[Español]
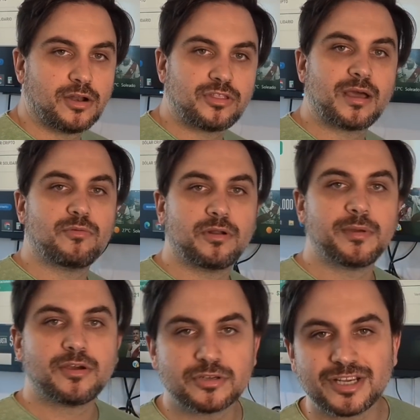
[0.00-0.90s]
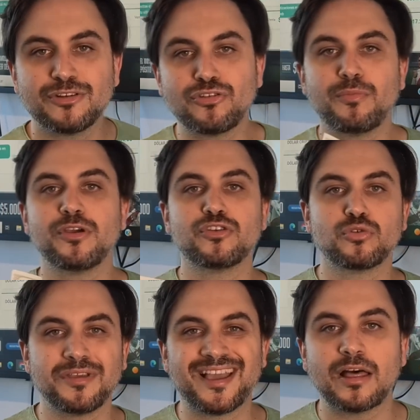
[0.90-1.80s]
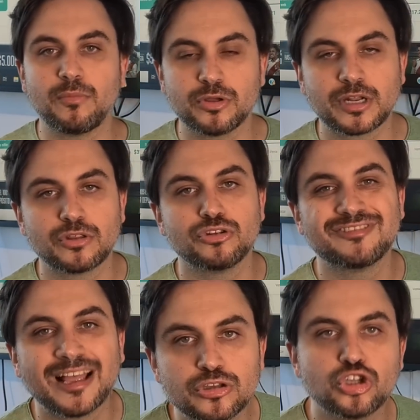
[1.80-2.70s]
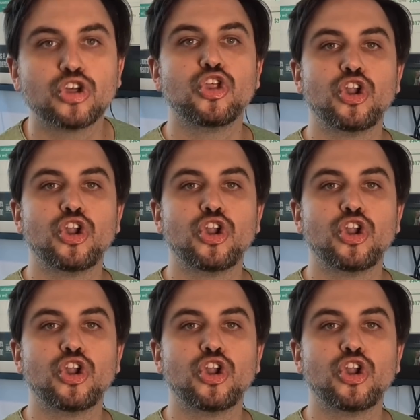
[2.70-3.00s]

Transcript: el otro uno me dijo, che, ¿no son medio desubicado mostrando tantos